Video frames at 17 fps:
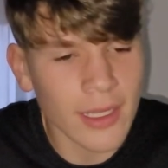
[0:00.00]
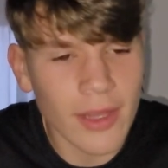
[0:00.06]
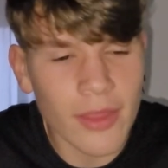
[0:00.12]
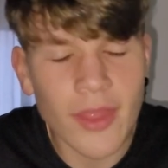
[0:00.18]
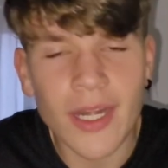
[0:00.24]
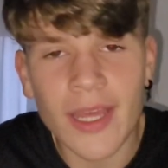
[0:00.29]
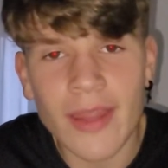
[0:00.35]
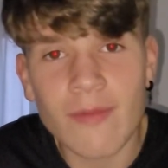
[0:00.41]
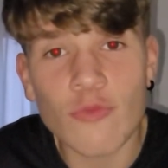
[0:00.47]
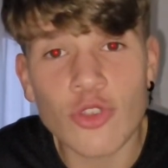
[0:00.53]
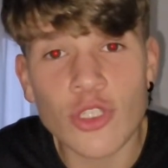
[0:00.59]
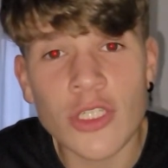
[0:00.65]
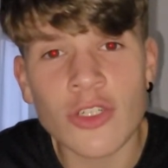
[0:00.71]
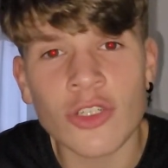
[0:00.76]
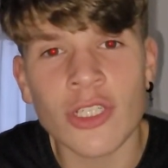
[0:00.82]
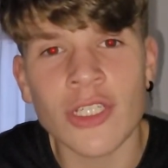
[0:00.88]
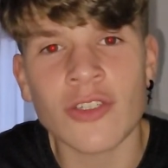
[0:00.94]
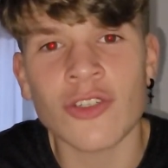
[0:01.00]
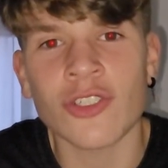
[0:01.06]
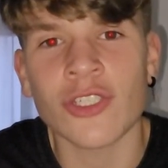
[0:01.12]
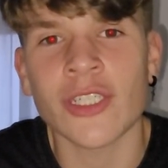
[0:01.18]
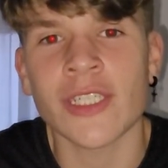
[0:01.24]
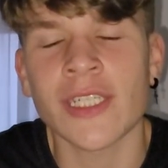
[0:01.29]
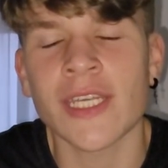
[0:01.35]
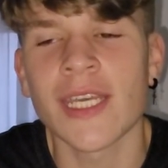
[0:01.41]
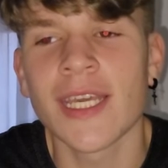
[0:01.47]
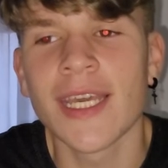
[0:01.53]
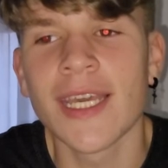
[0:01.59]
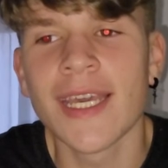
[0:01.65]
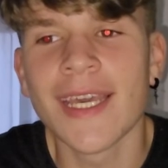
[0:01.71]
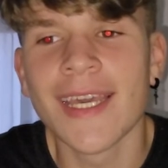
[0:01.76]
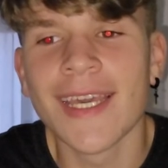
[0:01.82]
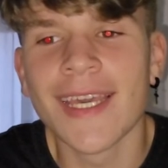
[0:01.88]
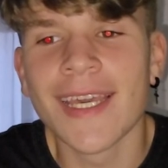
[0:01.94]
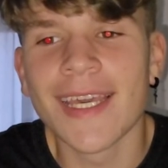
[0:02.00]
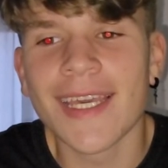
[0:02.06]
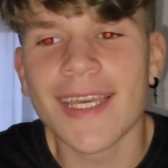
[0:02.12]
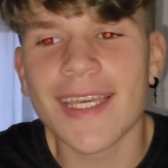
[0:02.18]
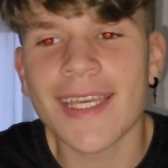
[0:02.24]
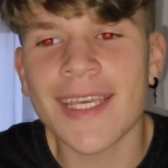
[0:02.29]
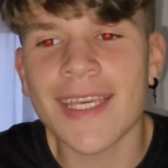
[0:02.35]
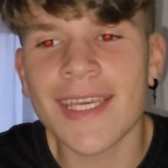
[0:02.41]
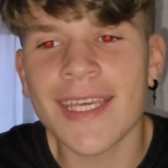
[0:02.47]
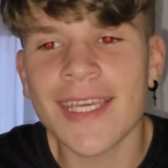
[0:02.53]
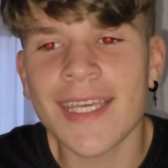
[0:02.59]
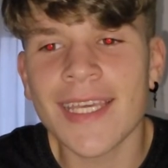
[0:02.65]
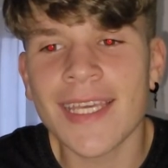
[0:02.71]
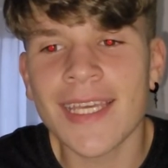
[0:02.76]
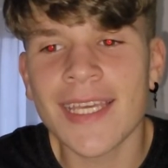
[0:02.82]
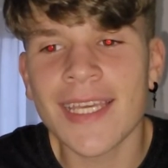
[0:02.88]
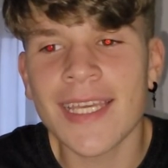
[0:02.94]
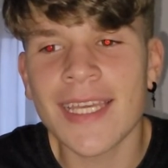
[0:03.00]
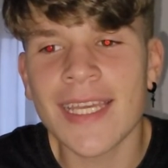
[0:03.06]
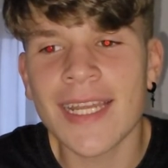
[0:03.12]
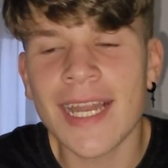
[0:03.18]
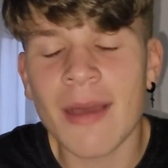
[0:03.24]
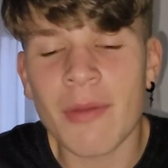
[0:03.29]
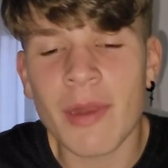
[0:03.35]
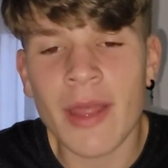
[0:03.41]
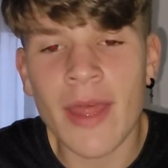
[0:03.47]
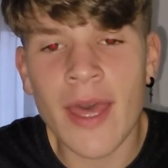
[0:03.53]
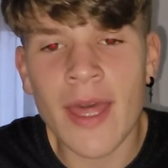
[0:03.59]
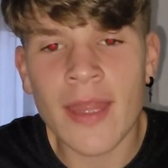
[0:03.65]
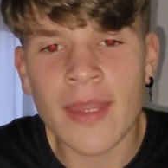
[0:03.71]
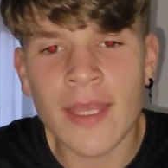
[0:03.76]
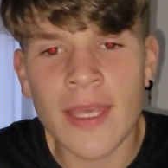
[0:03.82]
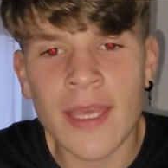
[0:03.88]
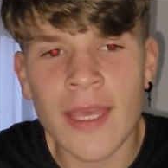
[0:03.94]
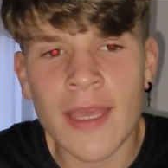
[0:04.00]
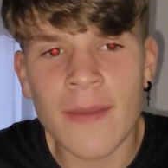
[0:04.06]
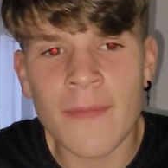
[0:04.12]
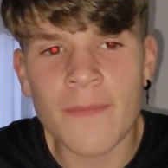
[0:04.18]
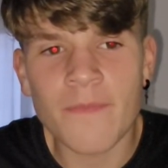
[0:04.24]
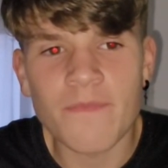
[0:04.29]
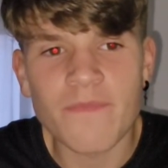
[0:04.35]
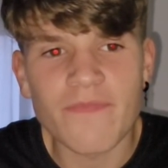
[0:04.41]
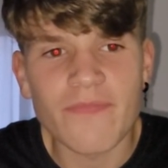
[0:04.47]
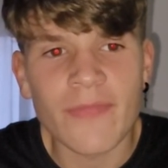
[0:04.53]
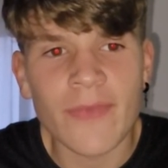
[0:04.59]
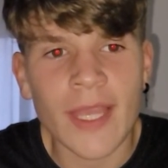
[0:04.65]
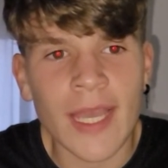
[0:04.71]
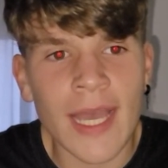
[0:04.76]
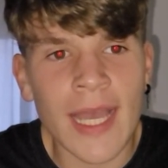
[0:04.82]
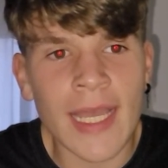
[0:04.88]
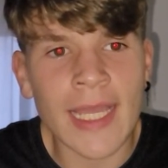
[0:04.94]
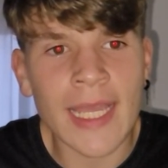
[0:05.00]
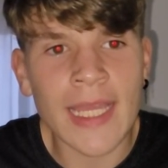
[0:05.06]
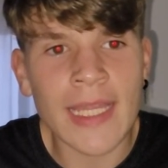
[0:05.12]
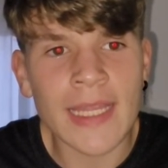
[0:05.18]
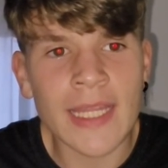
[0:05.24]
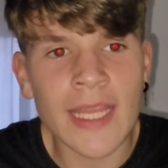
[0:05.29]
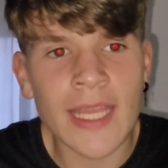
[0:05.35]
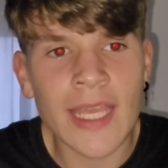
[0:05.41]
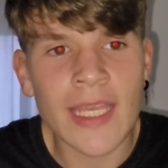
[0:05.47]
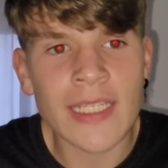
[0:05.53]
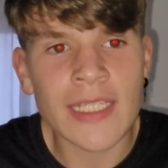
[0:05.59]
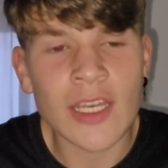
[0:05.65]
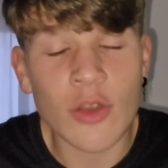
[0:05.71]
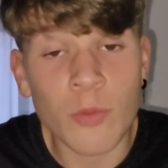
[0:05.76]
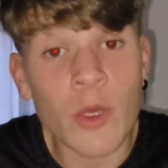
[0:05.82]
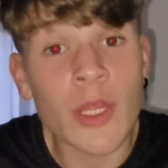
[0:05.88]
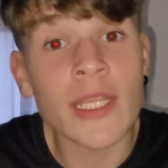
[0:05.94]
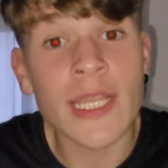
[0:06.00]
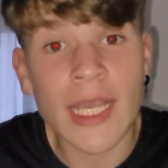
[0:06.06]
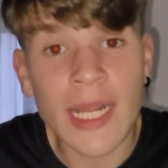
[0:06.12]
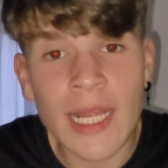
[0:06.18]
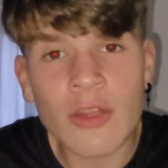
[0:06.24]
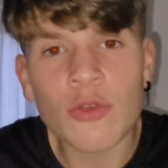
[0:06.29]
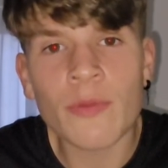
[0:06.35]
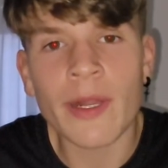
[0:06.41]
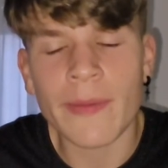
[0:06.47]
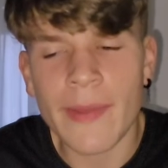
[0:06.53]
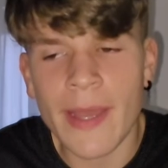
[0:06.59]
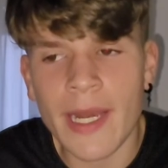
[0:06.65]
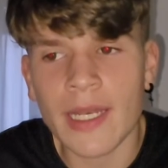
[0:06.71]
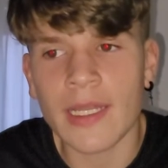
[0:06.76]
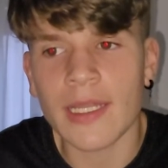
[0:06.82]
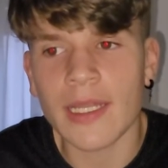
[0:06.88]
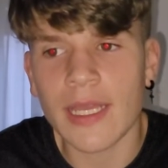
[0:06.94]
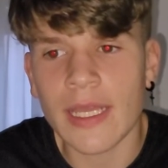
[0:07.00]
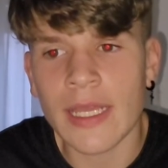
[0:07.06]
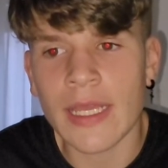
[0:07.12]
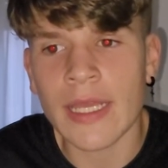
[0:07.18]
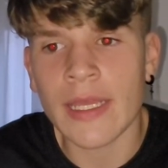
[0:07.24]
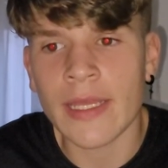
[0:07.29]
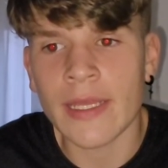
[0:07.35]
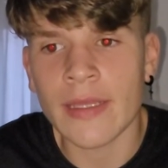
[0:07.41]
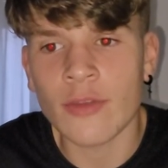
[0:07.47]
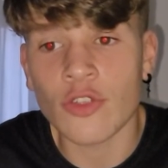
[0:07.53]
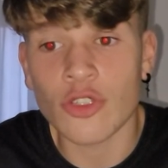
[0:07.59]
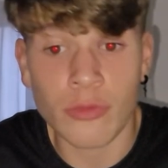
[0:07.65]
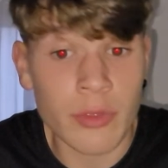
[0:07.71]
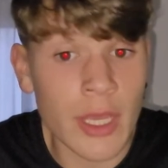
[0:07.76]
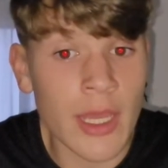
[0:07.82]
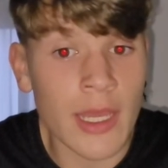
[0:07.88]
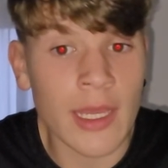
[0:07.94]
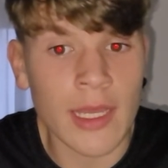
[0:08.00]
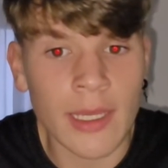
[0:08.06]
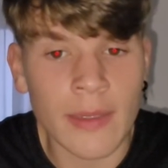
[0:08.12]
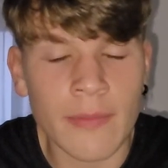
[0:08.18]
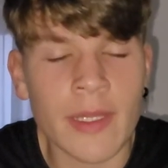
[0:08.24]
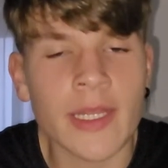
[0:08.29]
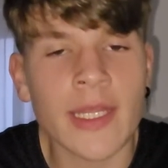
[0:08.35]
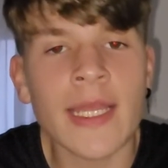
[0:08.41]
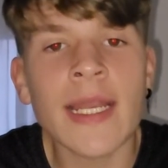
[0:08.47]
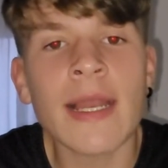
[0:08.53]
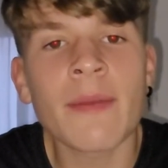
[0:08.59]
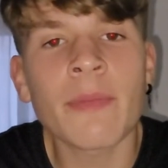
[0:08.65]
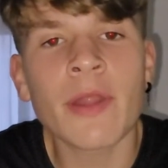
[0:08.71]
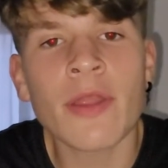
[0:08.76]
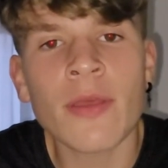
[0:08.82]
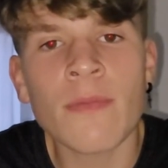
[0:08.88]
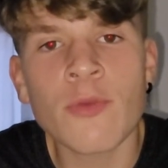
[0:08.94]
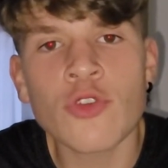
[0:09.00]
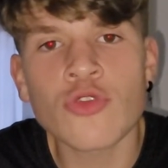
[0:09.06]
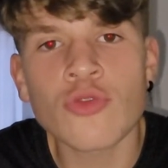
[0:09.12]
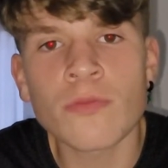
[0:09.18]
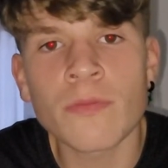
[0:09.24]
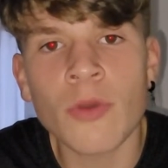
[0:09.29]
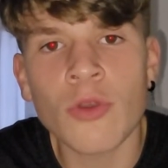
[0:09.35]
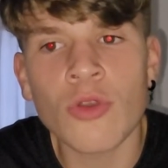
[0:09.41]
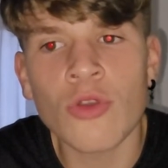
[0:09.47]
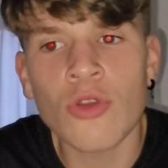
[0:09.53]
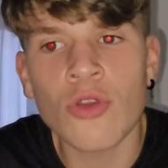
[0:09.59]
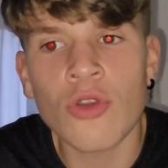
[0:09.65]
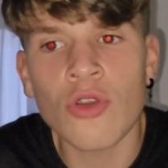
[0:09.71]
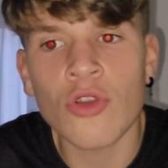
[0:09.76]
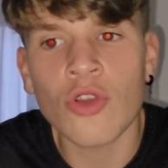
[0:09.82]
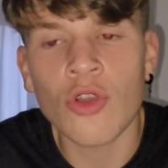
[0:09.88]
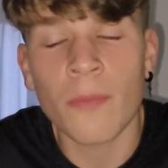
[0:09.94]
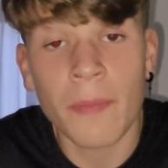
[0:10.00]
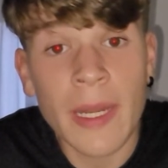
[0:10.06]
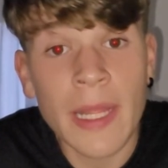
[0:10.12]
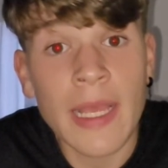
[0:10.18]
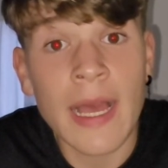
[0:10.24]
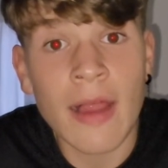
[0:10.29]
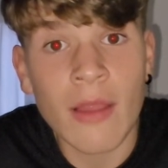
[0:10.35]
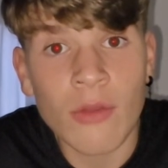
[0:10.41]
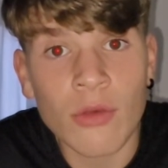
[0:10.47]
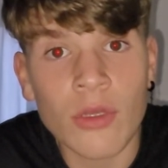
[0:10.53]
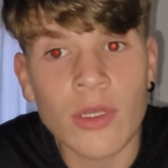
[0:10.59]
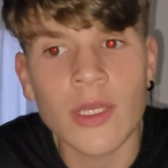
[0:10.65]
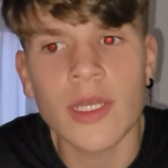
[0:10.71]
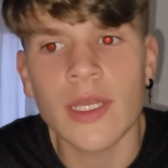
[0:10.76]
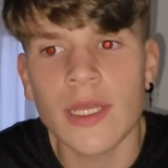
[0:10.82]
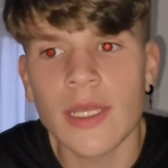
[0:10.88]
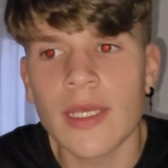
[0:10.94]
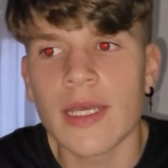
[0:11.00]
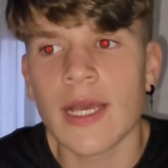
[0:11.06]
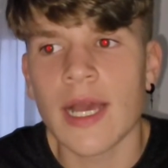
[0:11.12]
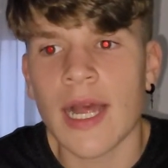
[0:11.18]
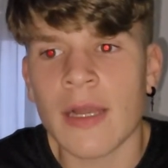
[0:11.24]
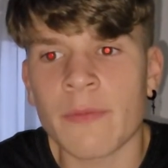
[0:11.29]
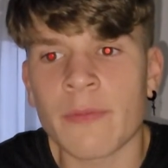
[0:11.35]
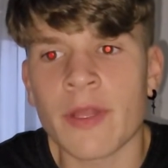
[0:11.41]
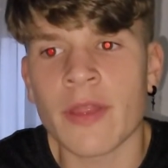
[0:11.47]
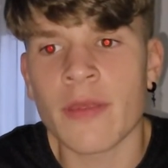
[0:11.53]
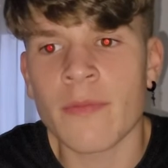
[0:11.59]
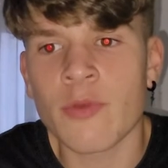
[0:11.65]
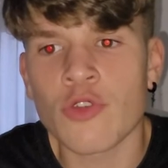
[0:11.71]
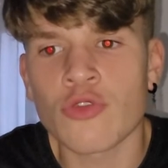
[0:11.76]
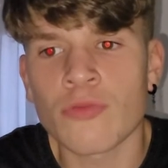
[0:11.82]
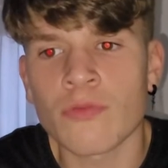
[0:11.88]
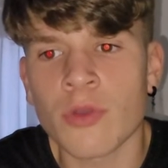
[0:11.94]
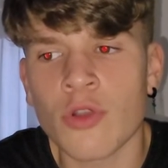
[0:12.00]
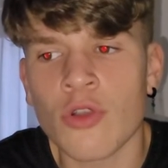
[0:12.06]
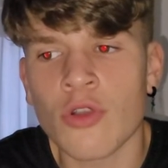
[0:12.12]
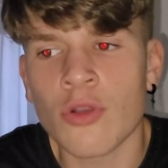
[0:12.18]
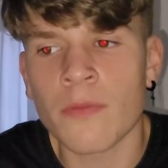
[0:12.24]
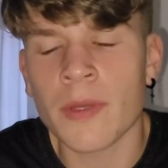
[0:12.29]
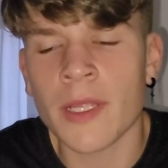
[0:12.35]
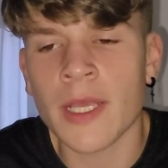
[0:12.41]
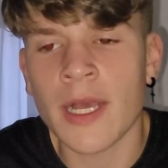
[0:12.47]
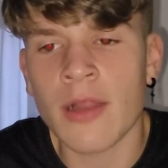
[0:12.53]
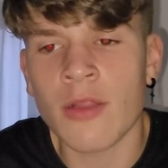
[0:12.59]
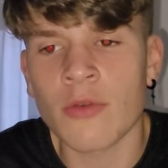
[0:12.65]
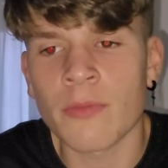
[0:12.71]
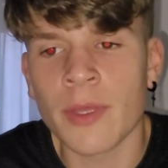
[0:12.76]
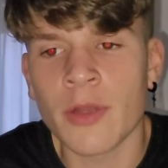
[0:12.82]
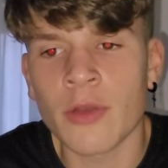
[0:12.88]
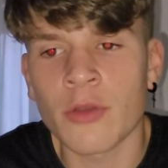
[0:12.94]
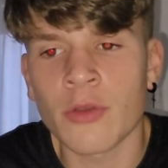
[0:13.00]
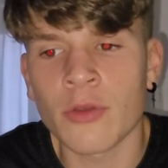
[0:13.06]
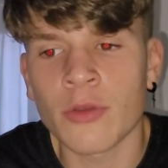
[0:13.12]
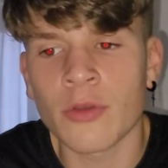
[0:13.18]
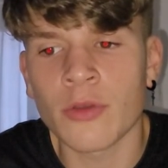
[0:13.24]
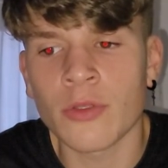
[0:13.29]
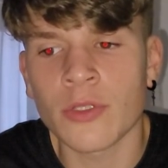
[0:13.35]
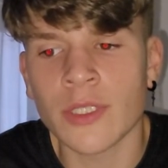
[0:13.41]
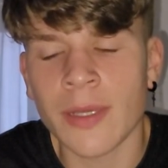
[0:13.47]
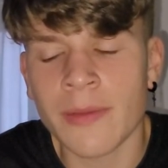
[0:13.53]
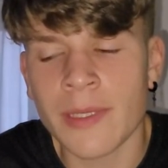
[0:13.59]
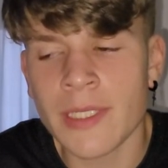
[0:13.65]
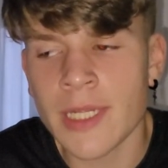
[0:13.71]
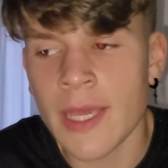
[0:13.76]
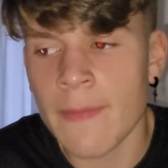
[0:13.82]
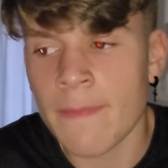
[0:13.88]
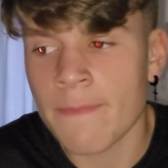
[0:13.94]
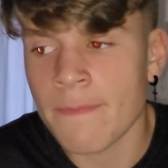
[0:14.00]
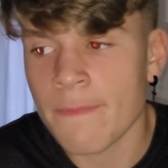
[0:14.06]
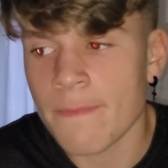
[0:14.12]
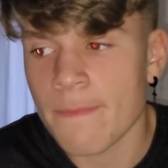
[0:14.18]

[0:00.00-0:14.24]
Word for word: acerca de muchas otras cosas, y la verdad que hay gente que se lo puede llegar a tomar mal. Y nos eh, no os voy a mentir, al principio es un poco complicado. Al principio es un poco complicado, pero ¿sabéis qué?